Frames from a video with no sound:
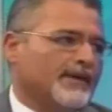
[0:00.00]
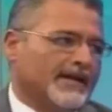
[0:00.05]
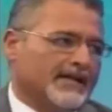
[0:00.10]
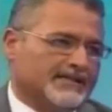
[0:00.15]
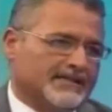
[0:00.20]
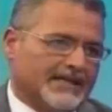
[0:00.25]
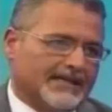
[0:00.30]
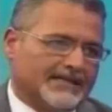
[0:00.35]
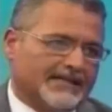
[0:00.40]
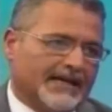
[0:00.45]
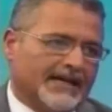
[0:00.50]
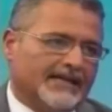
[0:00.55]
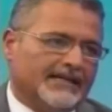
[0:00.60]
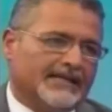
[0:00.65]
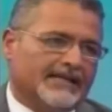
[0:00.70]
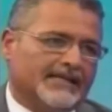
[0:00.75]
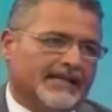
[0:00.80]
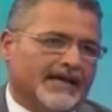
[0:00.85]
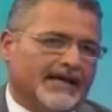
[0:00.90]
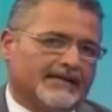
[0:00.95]
para tratar
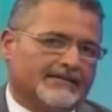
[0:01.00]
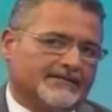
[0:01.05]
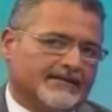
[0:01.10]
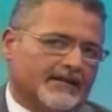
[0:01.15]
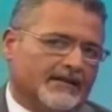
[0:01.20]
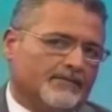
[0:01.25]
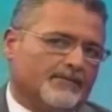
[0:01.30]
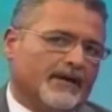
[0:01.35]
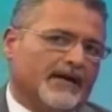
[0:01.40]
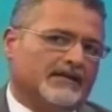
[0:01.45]
de hacer